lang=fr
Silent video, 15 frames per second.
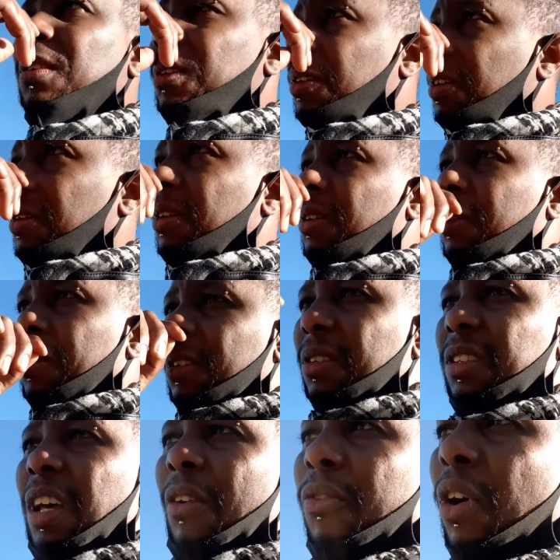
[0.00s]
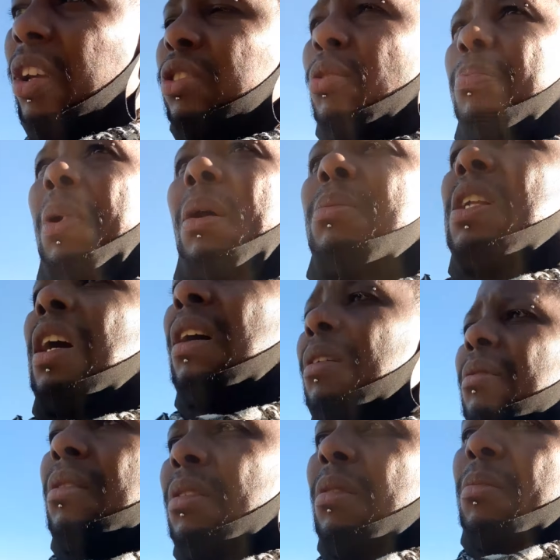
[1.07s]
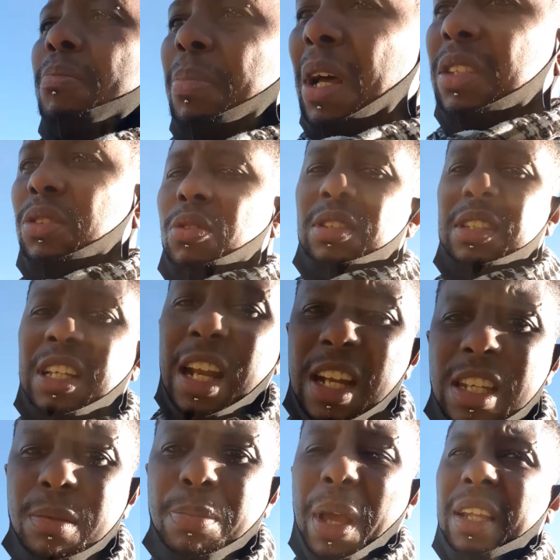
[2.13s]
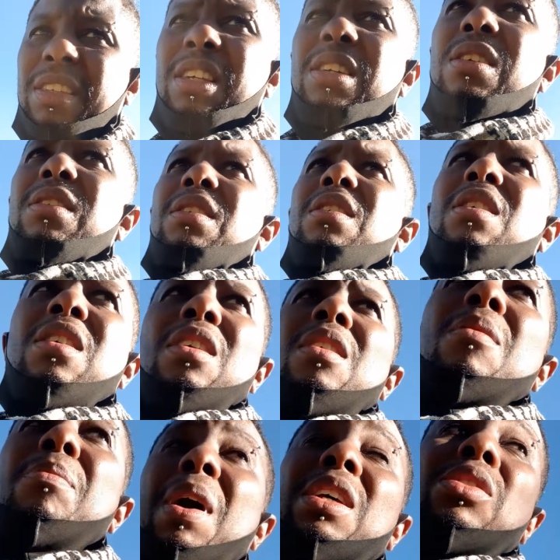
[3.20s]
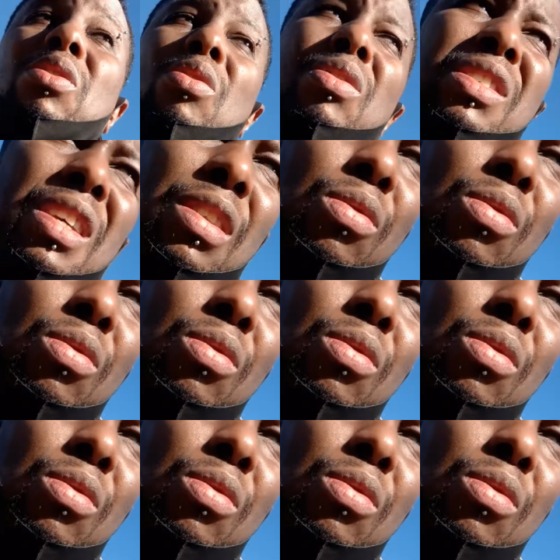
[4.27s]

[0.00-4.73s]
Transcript: euh, d'avoir ce permis-là, parce que c'est la liberté, parce que c'est